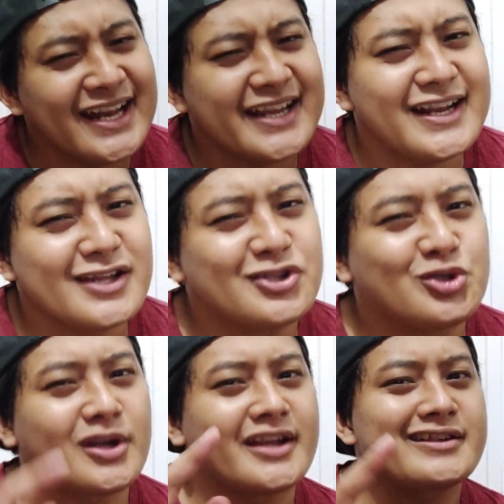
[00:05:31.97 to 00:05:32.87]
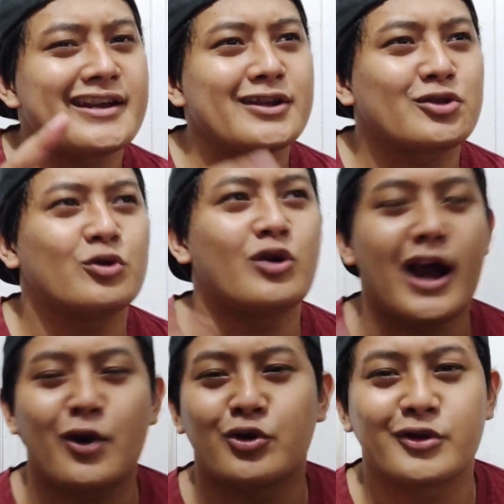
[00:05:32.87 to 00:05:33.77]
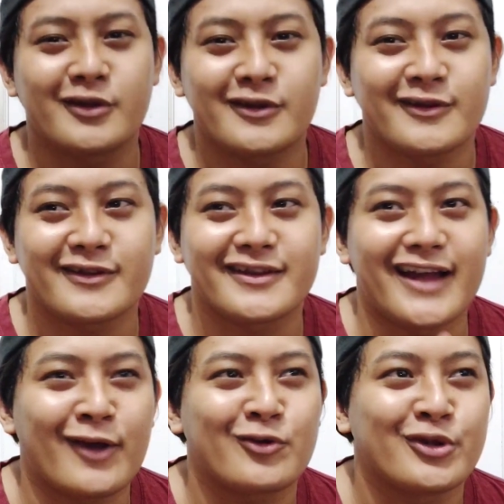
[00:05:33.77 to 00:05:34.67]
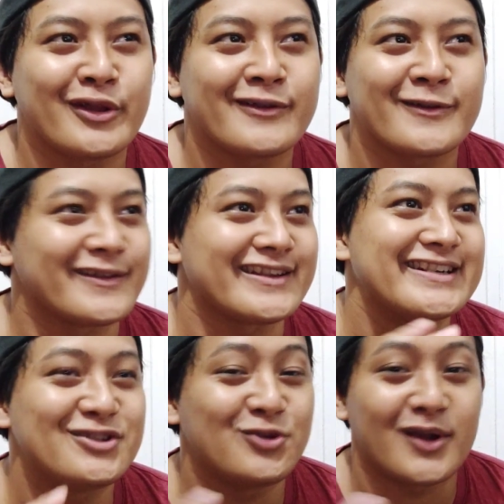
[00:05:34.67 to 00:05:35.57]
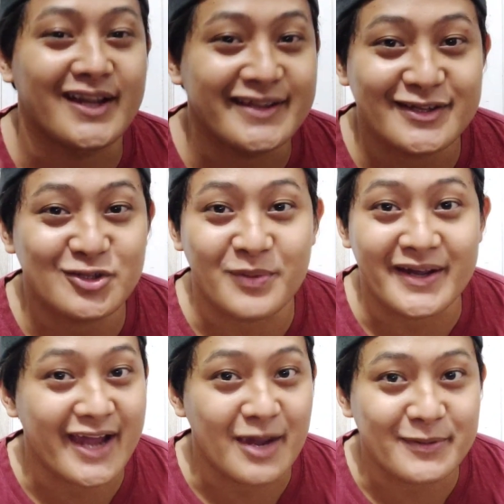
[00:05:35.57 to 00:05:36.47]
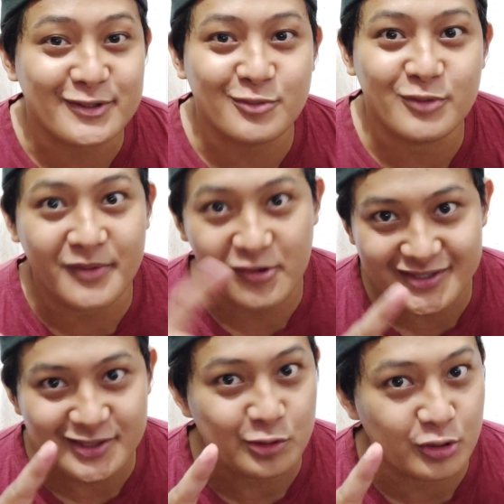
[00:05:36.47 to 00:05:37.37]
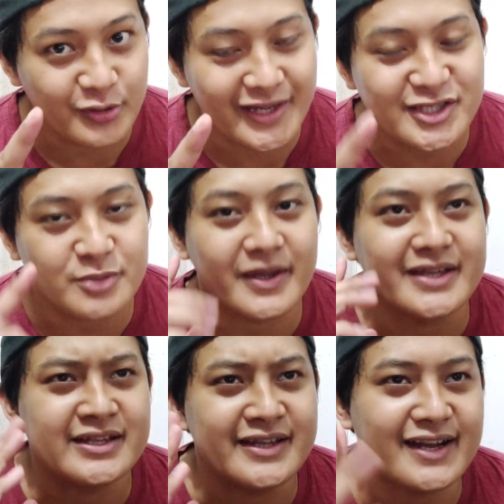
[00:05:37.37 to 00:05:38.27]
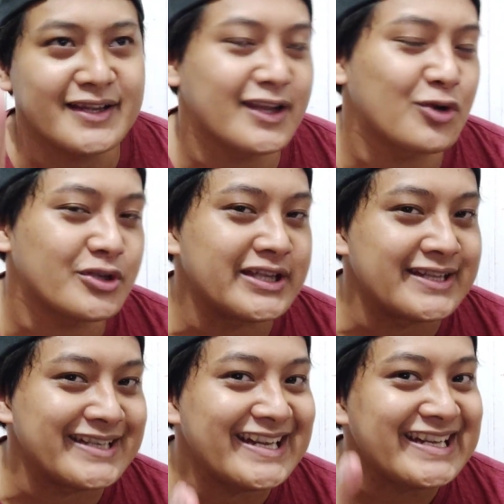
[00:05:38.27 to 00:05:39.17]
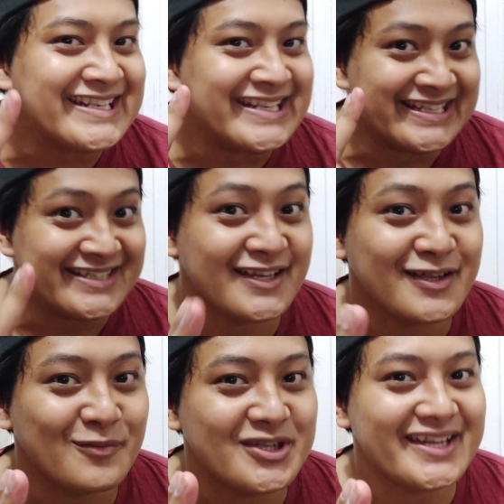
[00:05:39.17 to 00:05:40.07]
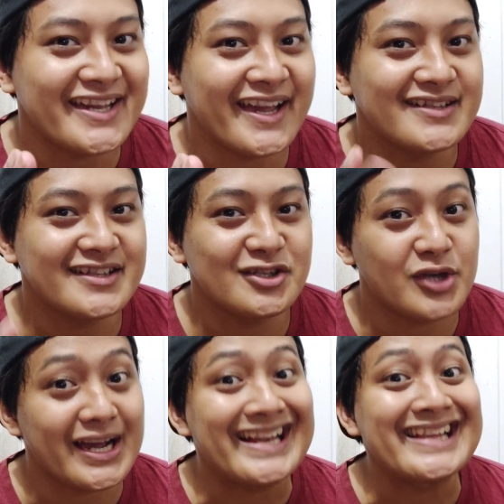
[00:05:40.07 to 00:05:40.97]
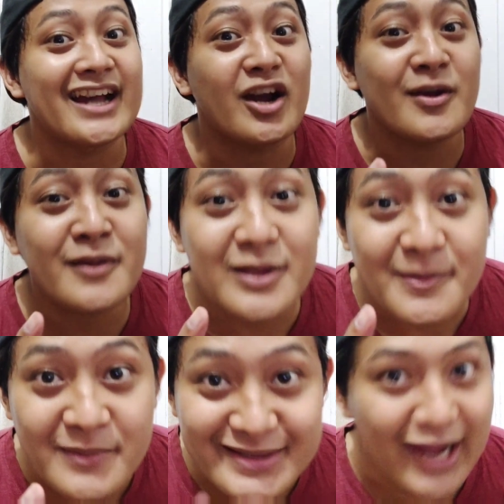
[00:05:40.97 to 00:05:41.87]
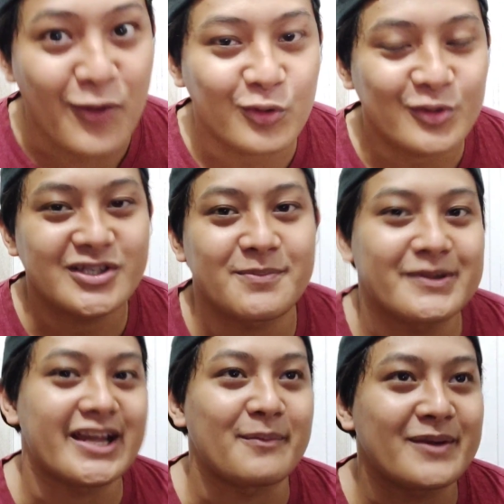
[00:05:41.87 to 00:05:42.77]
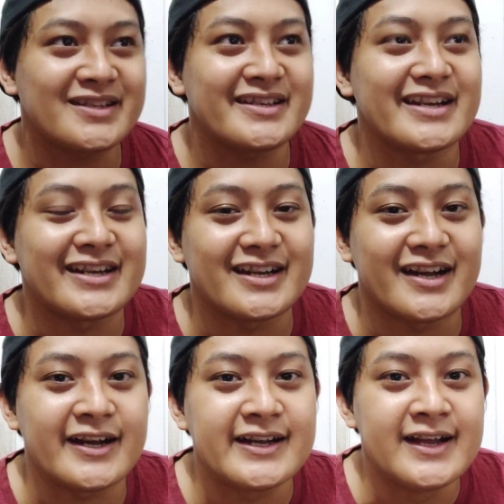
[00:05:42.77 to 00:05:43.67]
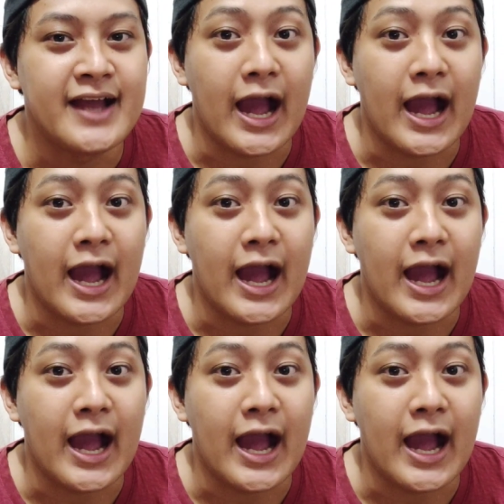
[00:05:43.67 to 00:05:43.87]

kira-kira jualannya itu akun akun uh, jualannya cupangnya apa tuh belum aku tahu dulu guys cuma intinya kalian ikutin aja channel bocah IGN nanti juga kalian akan tahu seperti apa sih uh,